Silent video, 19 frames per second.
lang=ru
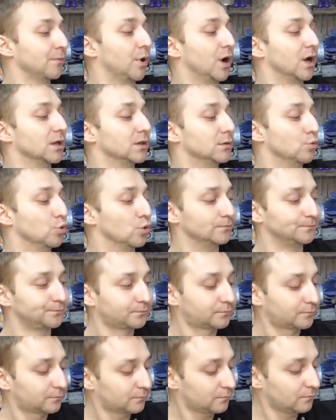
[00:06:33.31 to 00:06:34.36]
Поэтому
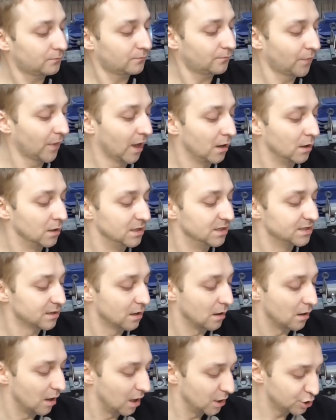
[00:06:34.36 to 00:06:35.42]

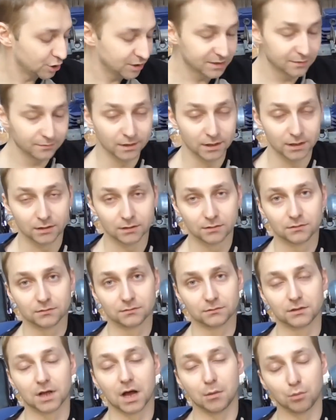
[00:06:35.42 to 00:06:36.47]
низкокачественный
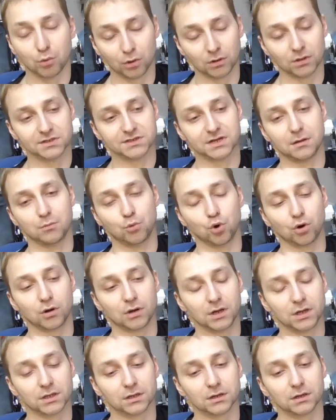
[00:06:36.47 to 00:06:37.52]
тамбурный
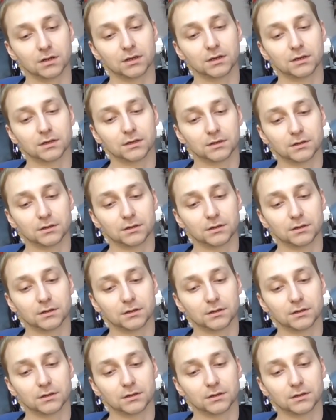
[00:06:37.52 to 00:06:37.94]
замок – это